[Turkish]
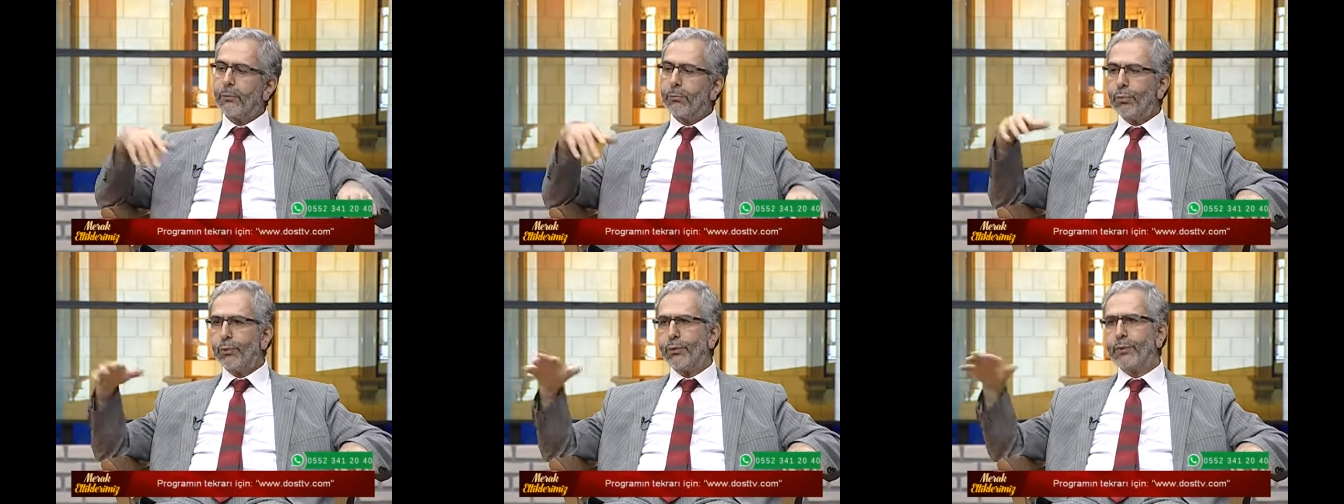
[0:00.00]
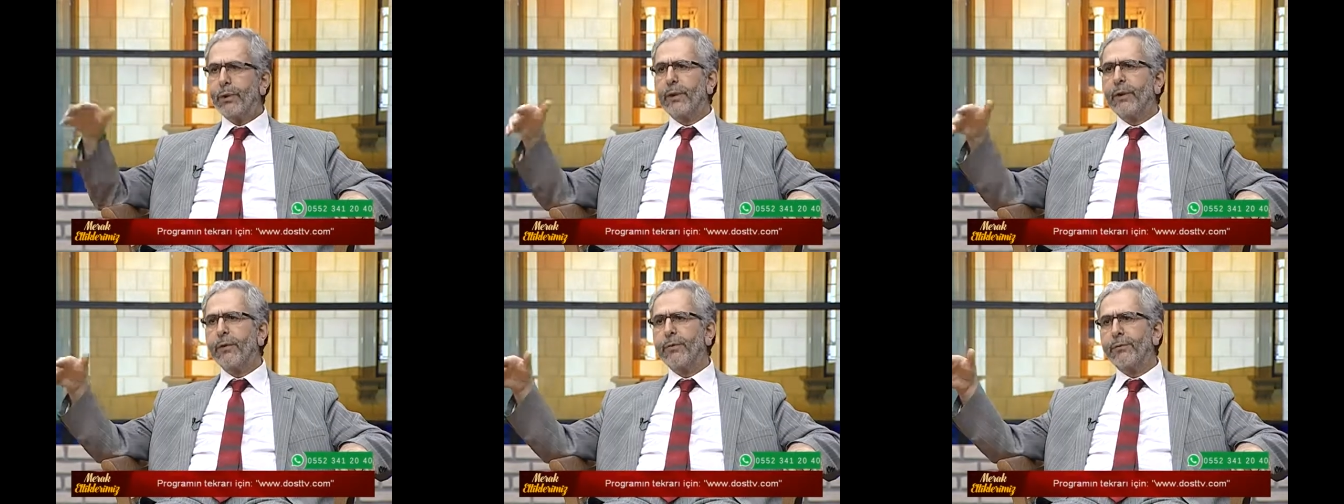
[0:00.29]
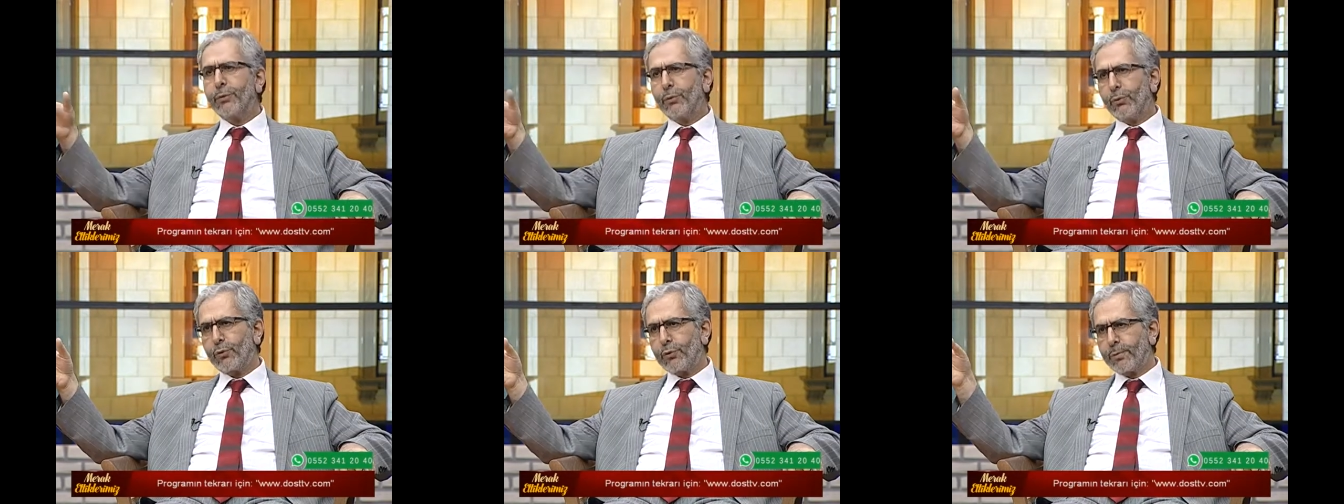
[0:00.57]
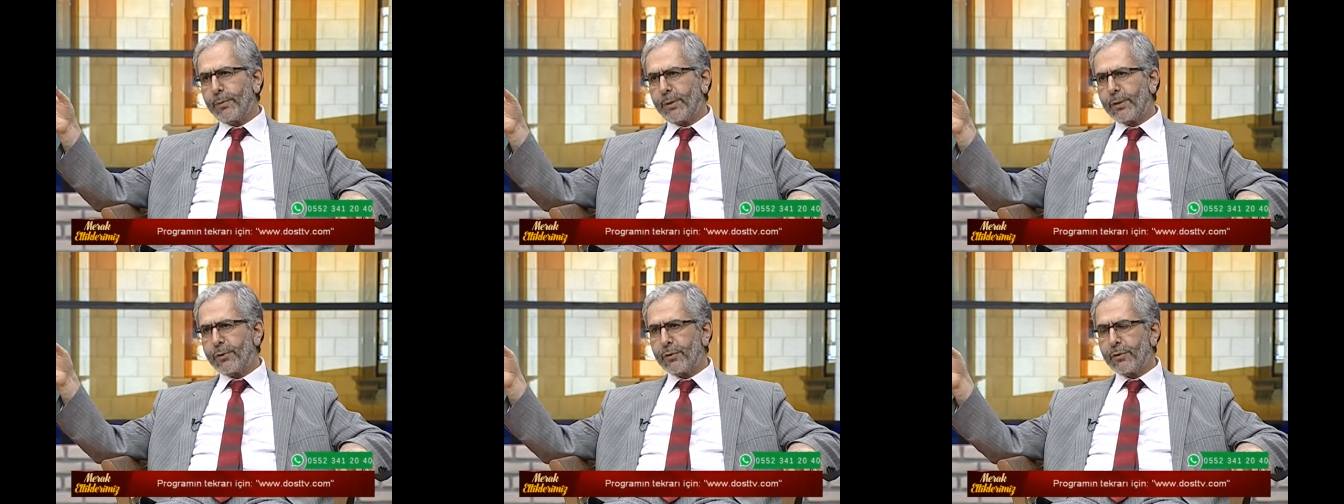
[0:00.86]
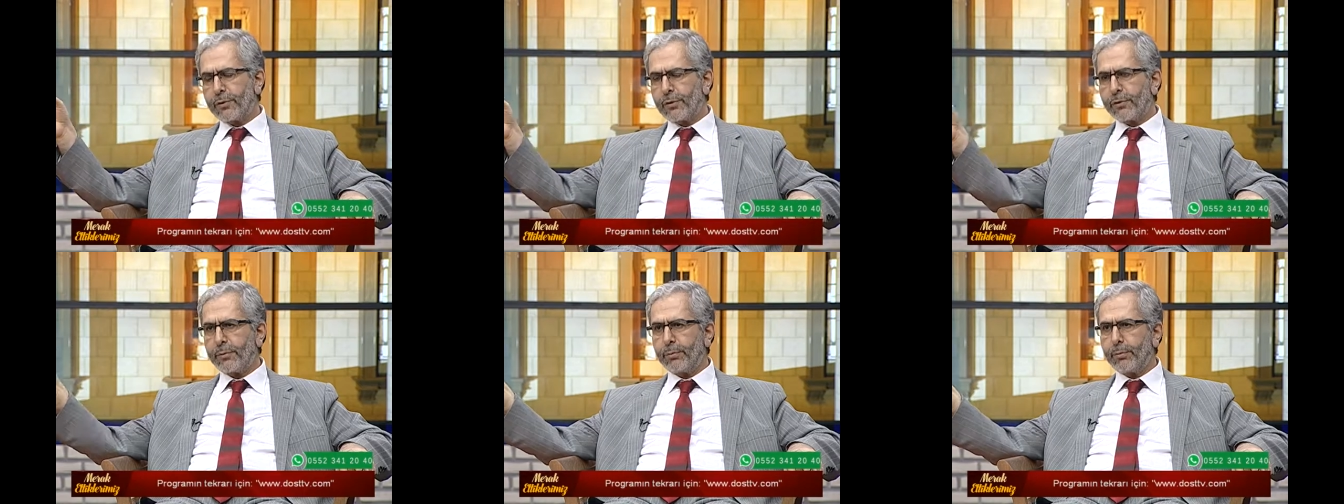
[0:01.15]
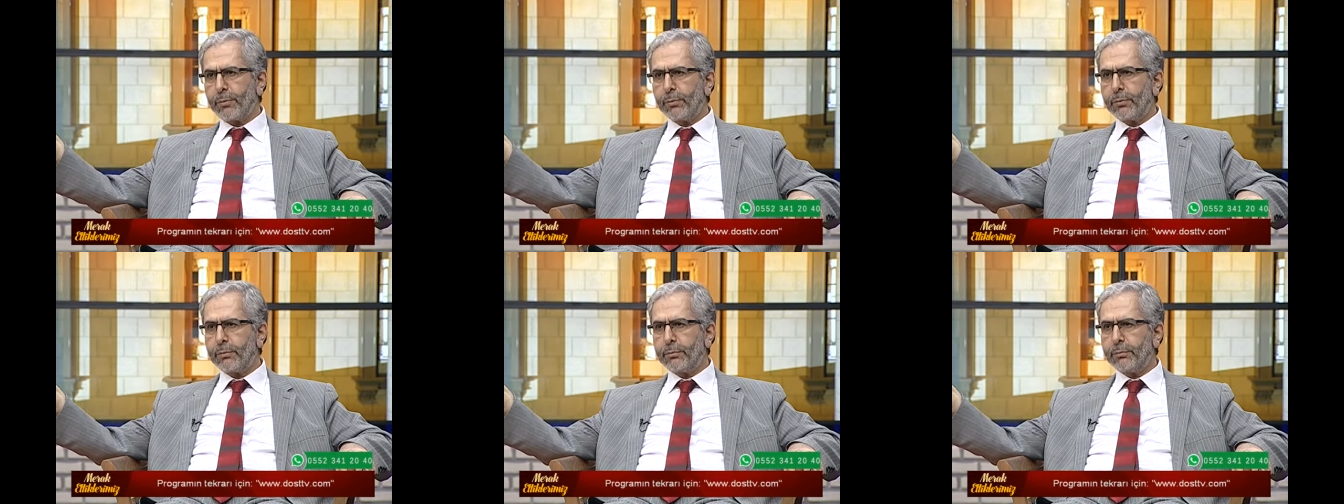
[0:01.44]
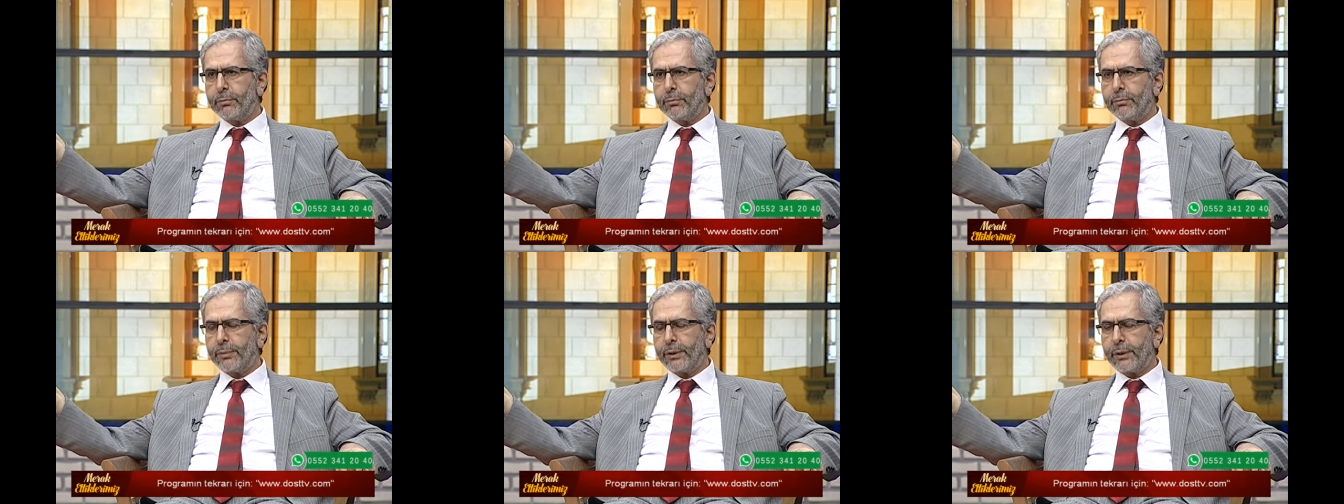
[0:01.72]
Bu hmm. tarafta 3-5 kişi
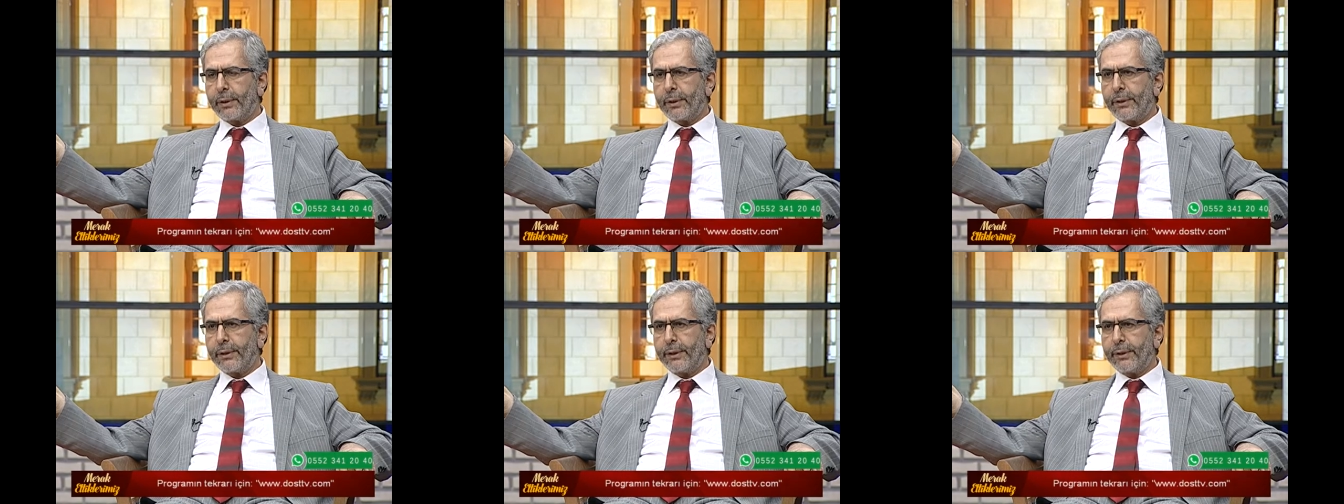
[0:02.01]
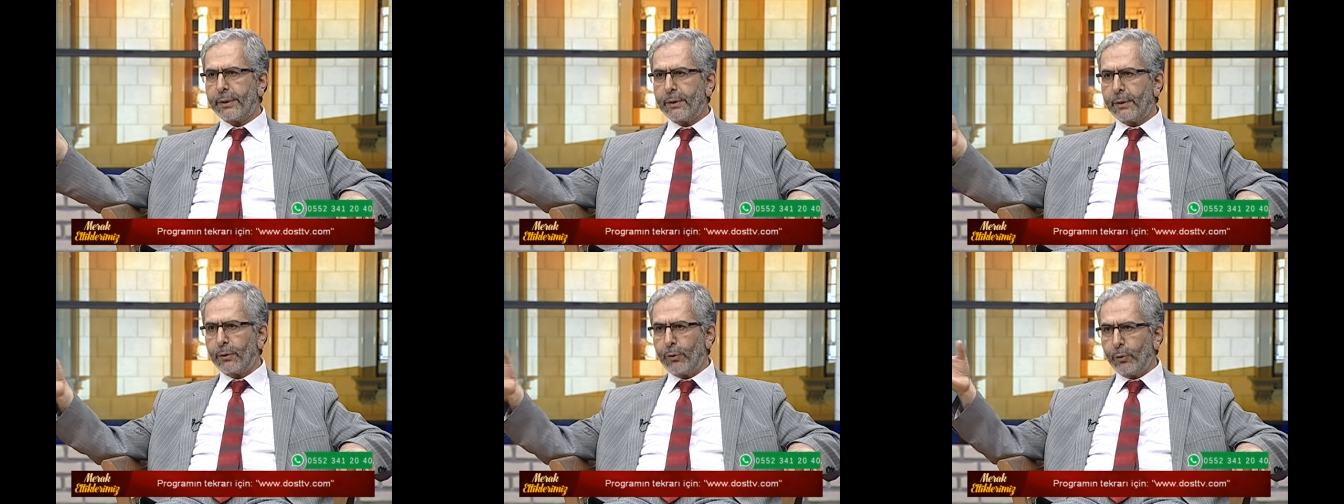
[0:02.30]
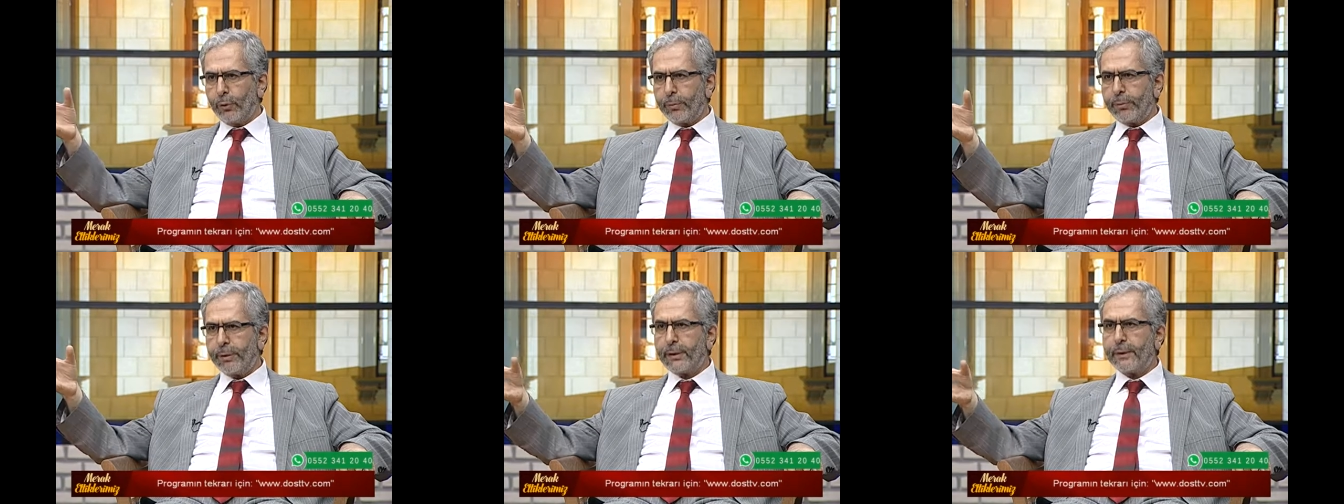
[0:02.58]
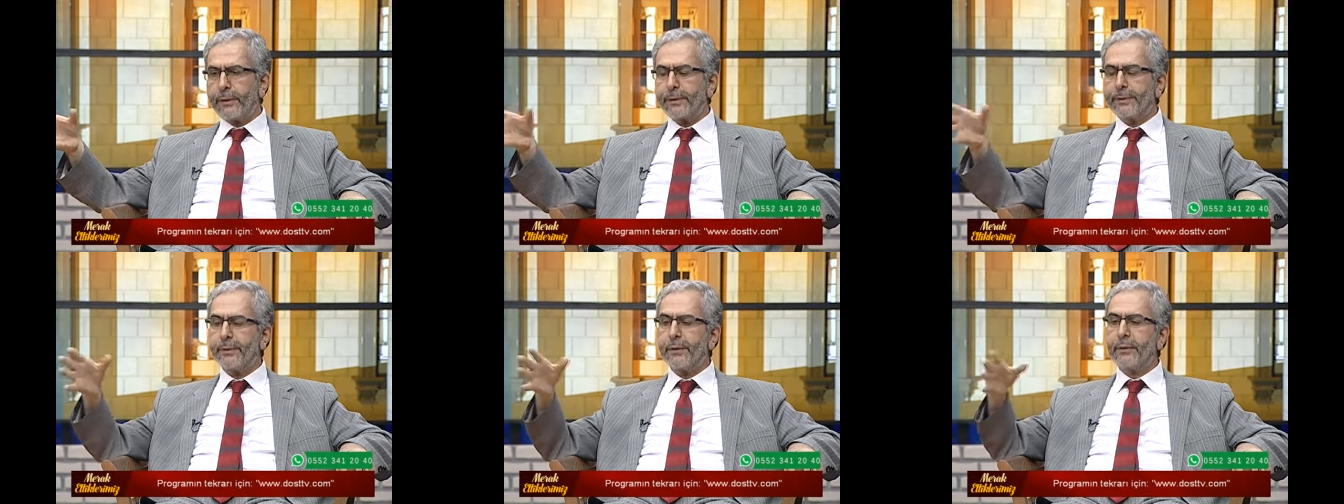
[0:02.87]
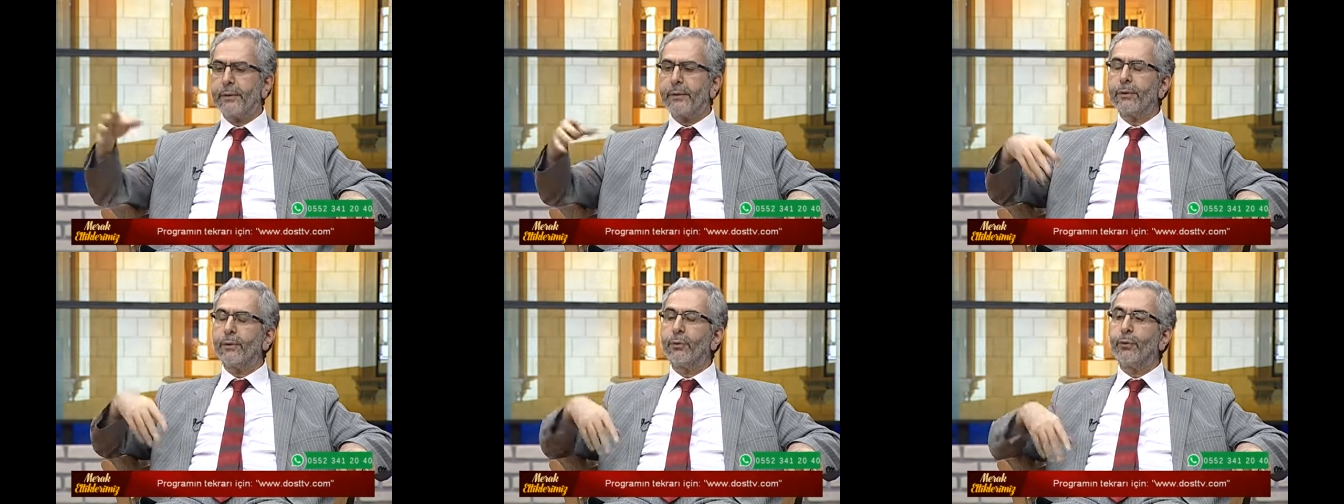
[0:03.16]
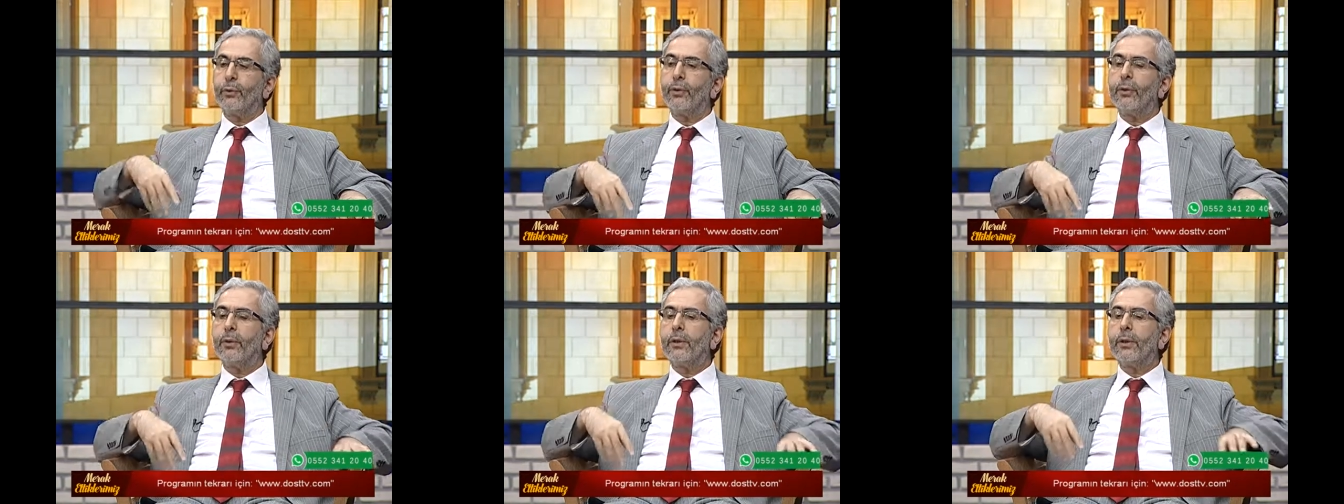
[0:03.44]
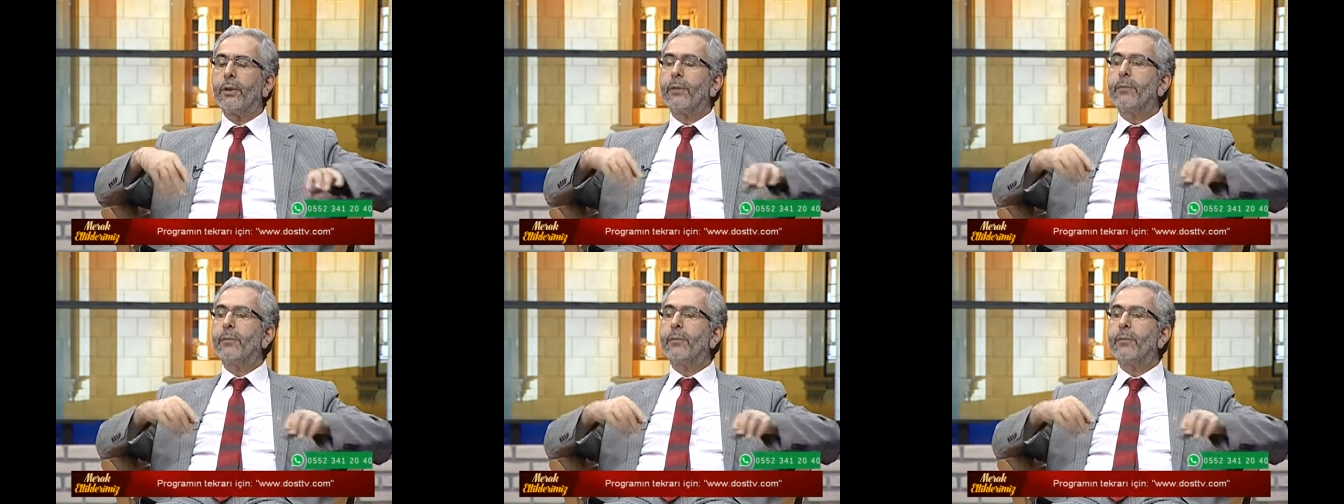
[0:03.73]
bir araya geliyor, birlikte kılıyor.